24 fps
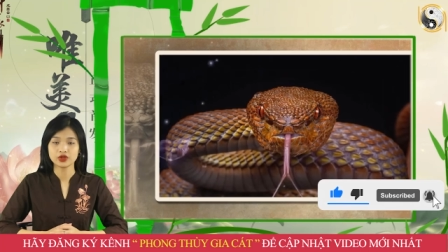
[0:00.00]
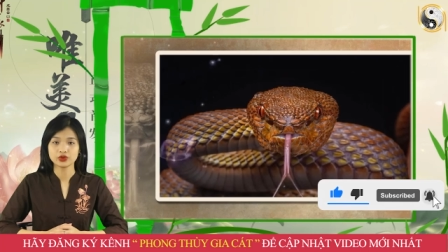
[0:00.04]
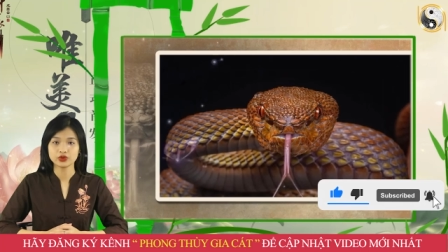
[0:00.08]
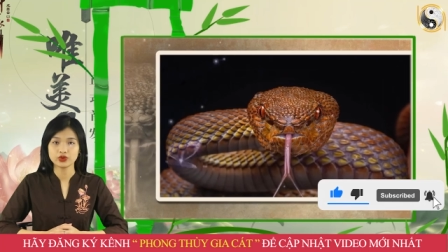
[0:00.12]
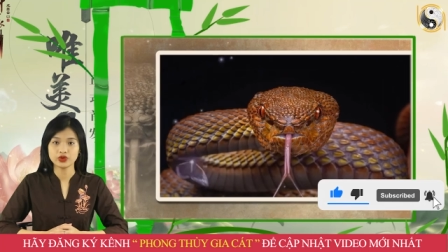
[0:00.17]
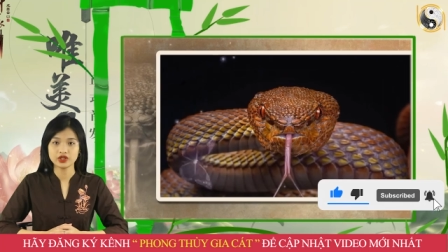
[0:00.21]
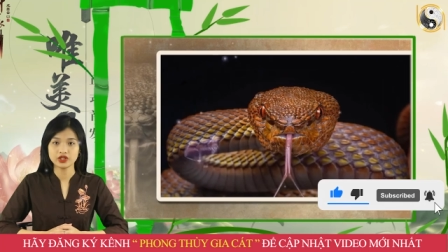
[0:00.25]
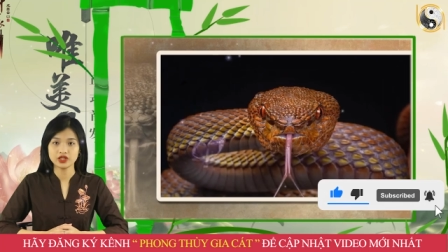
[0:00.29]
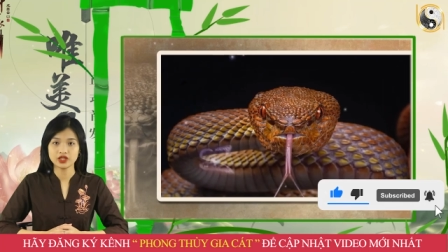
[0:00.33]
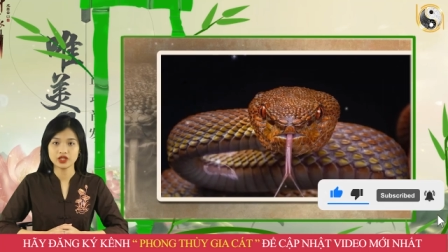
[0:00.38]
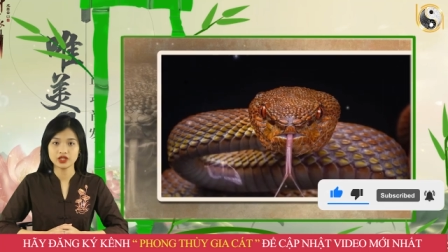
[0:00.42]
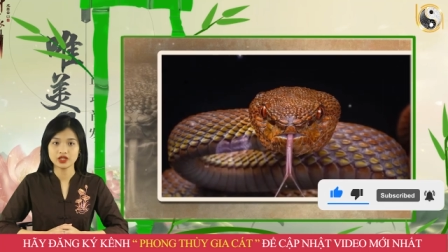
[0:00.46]

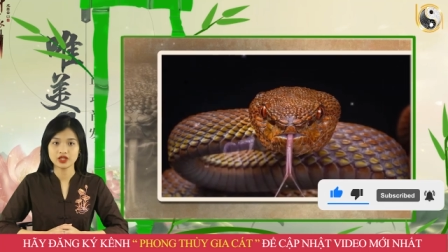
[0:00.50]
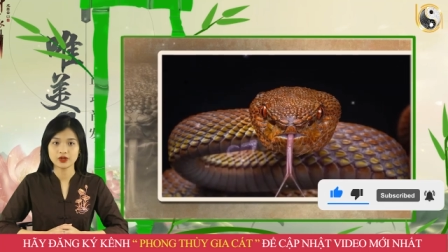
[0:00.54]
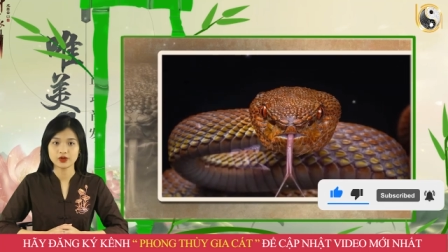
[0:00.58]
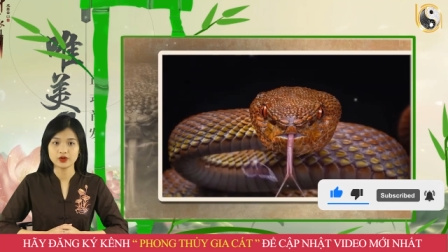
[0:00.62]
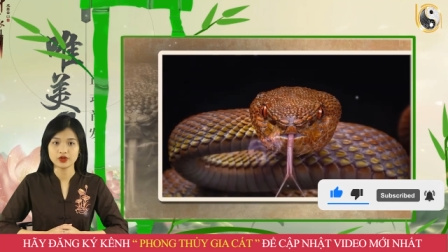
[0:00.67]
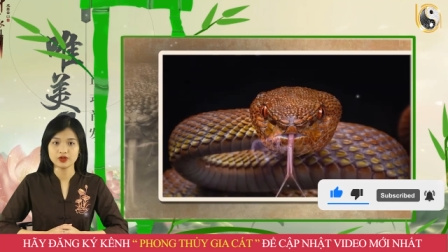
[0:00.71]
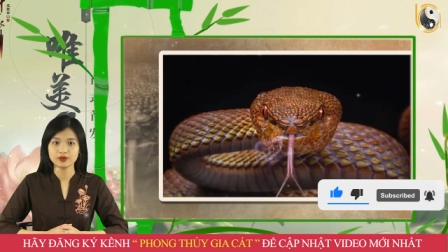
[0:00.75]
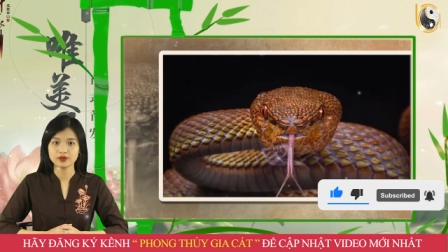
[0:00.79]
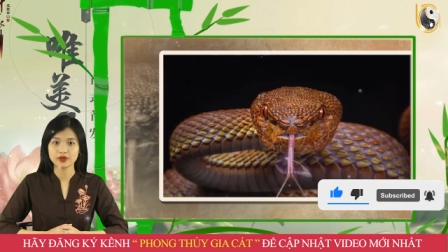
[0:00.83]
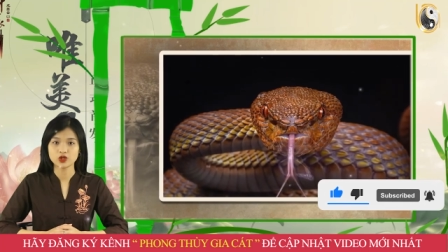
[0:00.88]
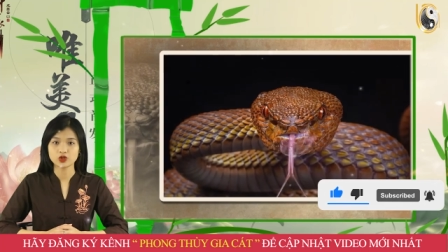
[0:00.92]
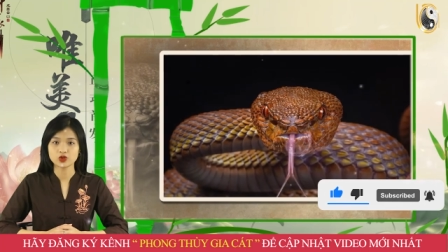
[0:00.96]
Tuy nhiên, nếu
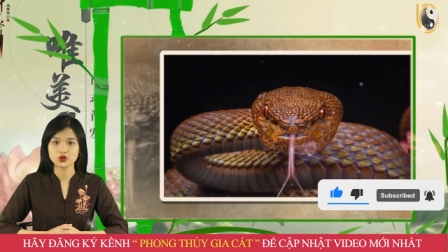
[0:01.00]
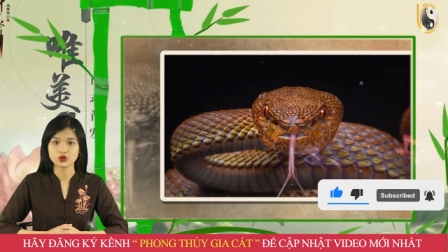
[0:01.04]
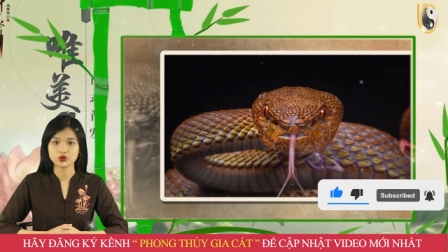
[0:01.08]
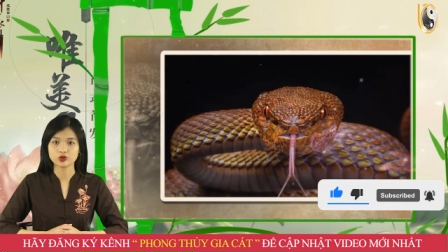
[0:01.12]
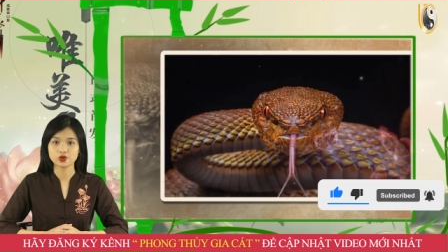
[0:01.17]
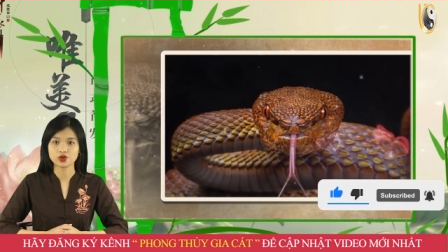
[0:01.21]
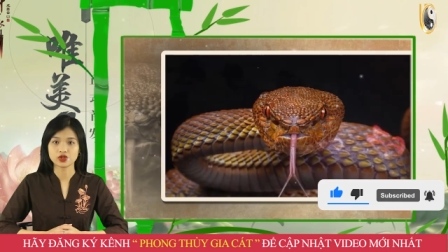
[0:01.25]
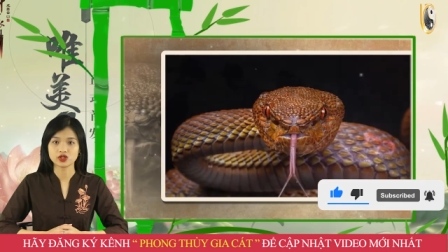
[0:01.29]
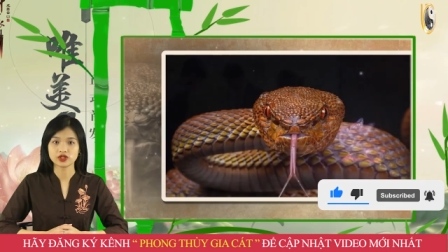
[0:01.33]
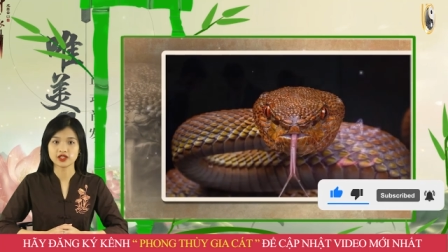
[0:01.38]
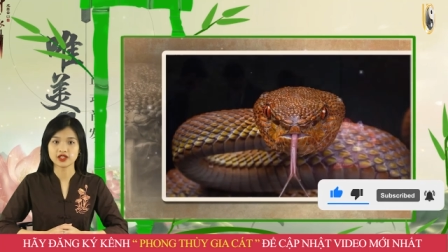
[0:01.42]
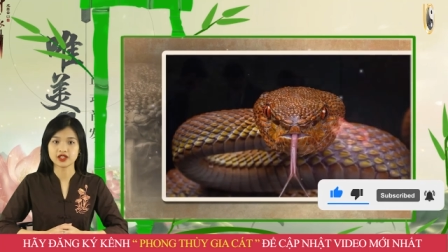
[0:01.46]
như mệnh chủ
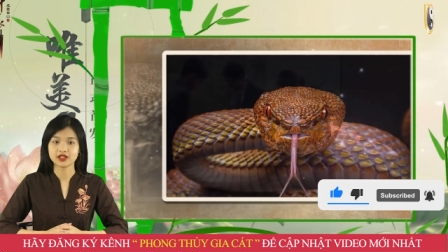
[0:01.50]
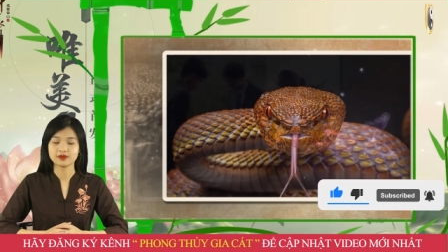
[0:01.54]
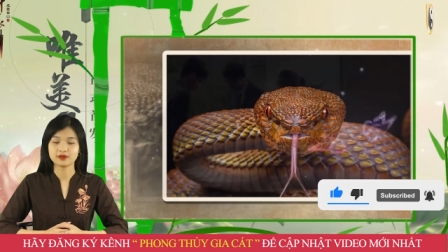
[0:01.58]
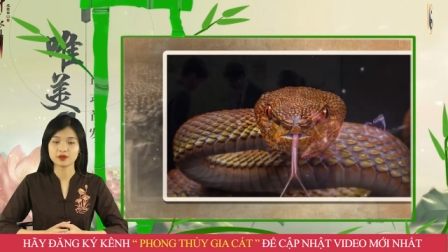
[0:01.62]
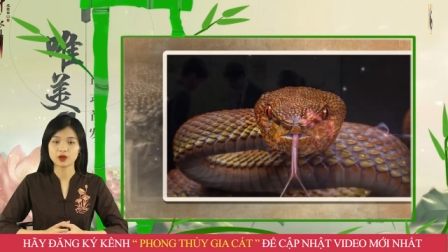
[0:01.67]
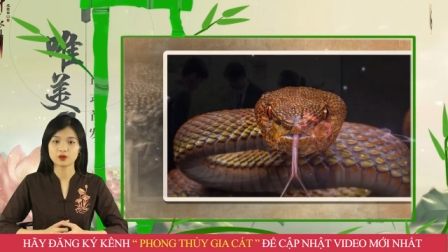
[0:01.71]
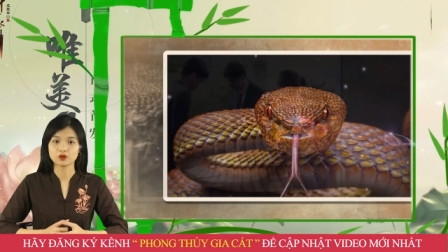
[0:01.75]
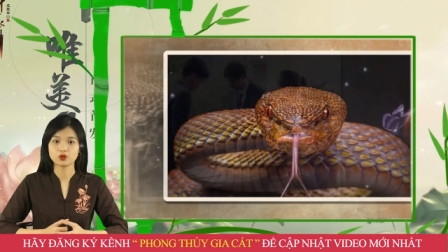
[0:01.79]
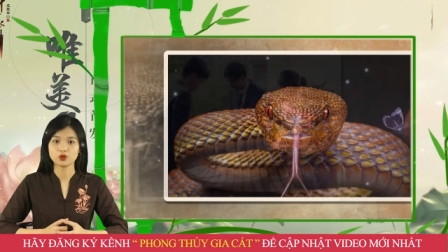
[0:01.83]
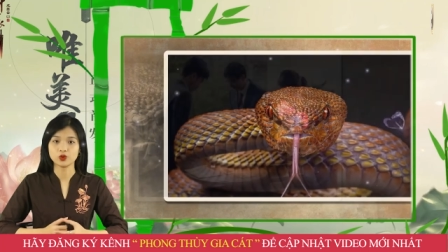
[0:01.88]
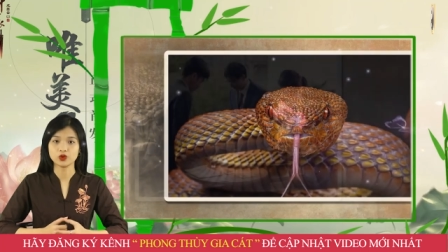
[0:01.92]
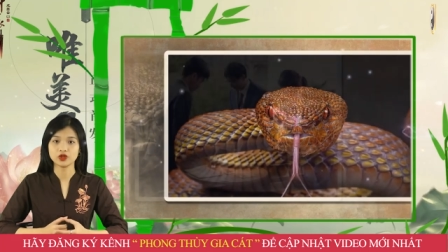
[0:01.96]
tuổi tỵ
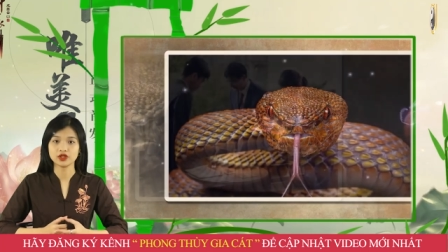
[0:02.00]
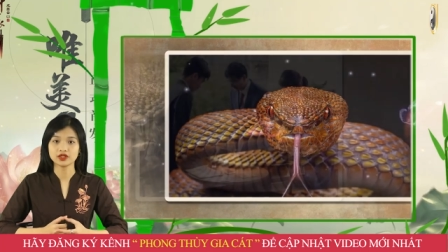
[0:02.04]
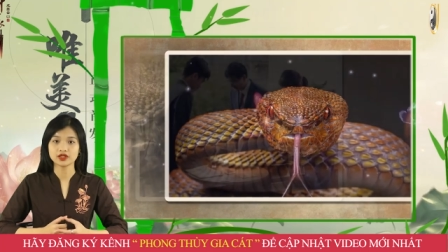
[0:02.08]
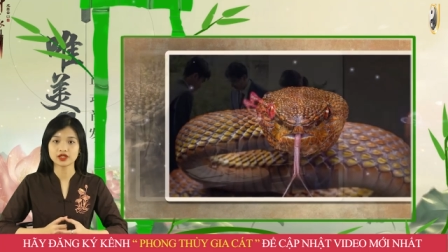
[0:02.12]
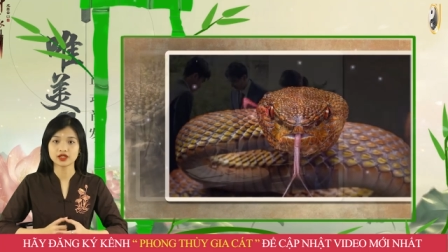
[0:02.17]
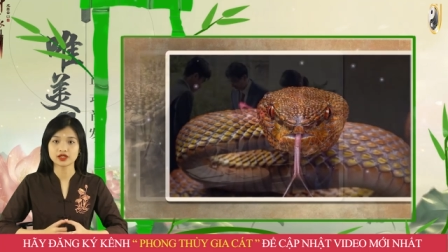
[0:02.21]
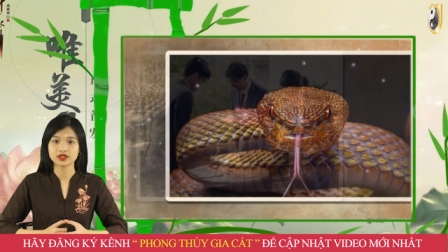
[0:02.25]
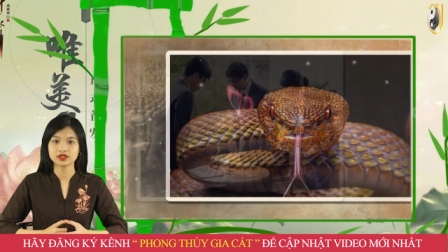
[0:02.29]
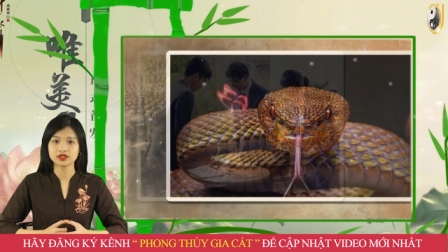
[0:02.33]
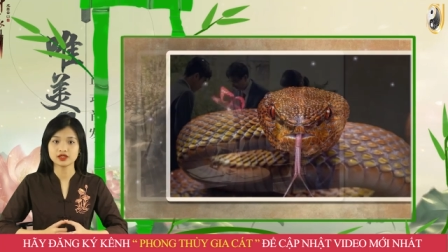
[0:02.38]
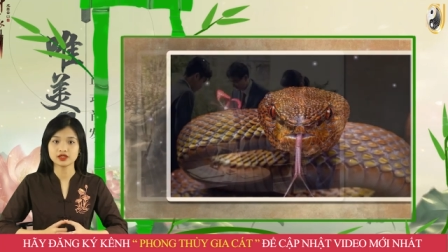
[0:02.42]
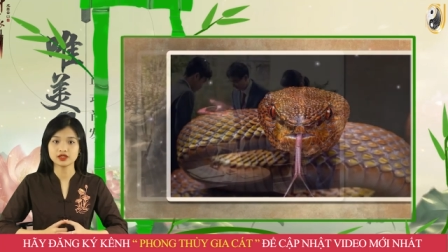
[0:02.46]
mong muốn
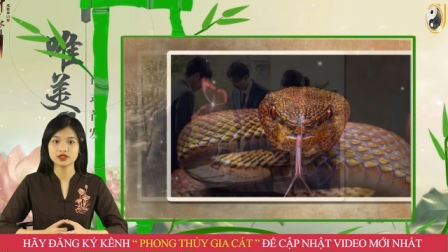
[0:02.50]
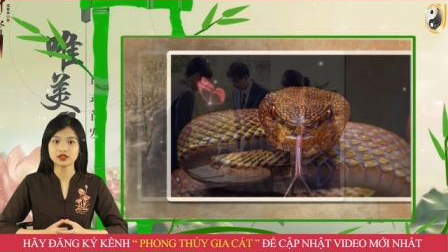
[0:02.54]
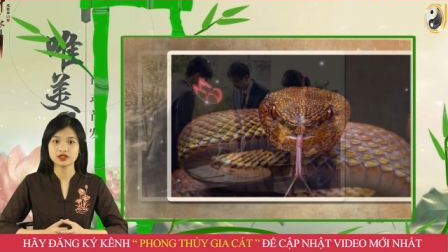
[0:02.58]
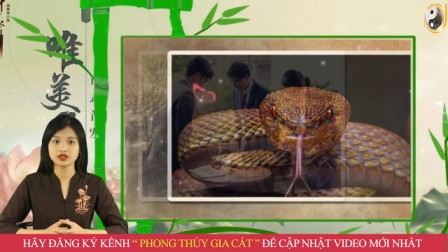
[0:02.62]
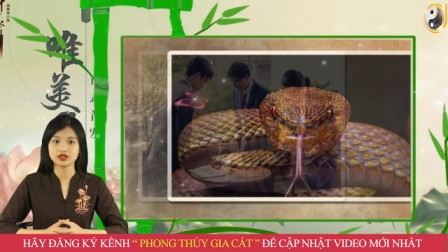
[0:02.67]
thăng chức